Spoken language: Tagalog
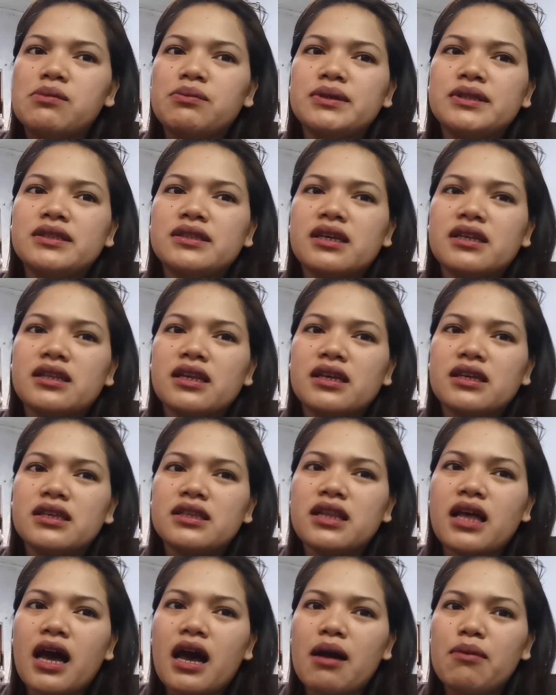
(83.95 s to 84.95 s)
minsan na
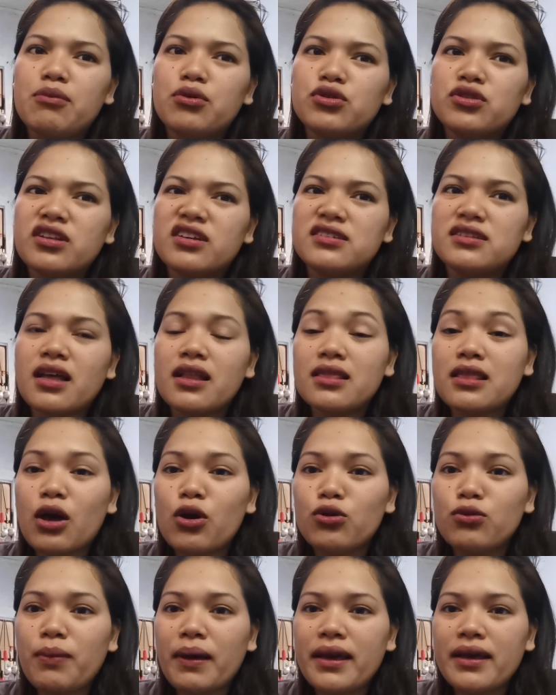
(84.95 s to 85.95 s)
inaabot ng isang taon